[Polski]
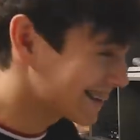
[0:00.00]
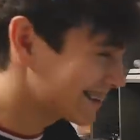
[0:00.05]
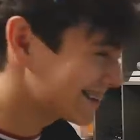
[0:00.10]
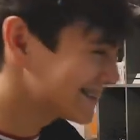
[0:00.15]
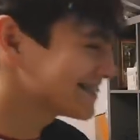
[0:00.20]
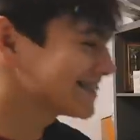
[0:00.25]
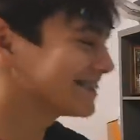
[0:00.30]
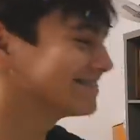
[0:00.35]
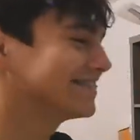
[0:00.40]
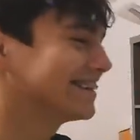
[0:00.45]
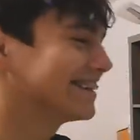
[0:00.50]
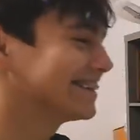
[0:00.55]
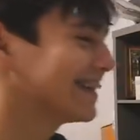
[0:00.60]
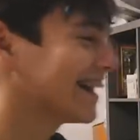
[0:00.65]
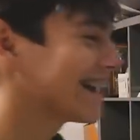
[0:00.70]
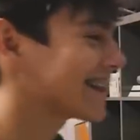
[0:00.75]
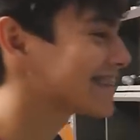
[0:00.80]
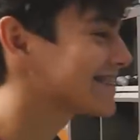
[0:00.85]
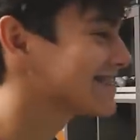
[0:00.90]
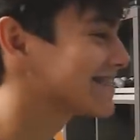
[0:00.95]
Jaki ze mnie
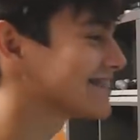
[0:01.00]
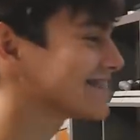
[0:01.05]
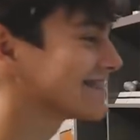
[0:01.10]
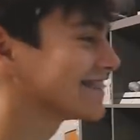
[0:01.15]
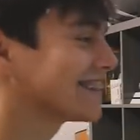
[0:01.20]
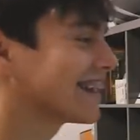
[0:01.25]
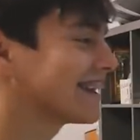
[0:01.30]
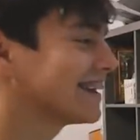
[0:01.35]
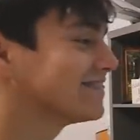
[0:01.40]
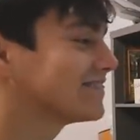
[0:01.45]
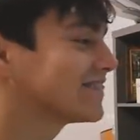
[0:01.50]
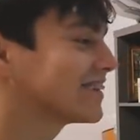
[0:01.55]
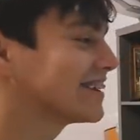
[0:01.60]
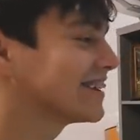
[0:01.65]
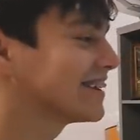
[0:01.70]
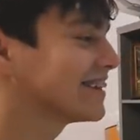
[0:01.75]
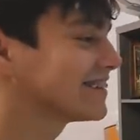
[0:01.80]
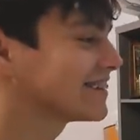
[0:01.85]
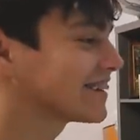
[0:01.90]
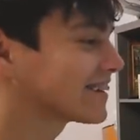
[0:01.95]
narcyz, no ja nie
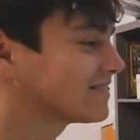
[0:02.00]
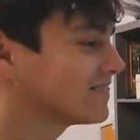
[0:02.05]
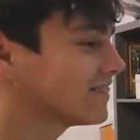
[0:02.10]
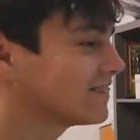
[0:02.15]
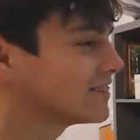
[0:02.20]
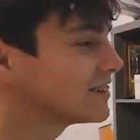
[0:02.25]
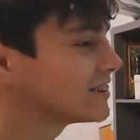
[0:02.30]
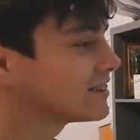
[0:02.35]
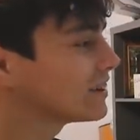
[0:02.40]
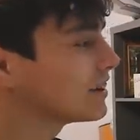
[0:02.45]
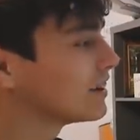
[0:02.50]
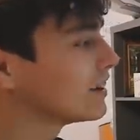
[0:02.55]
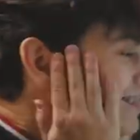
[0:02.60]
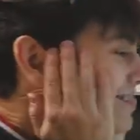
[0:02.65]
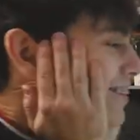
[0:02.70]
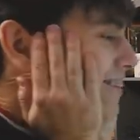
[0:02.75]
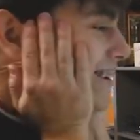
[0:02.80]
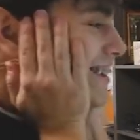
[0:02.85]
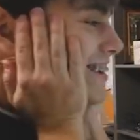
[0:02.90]
powinienem tak mówić. To